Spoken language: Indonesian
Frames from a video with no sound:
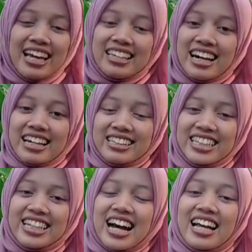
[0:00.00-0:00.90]
Yang
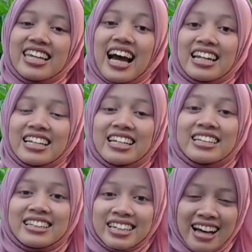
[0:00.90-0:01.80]
ketiga yakni
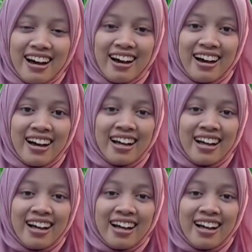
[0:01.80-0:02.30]
tenang.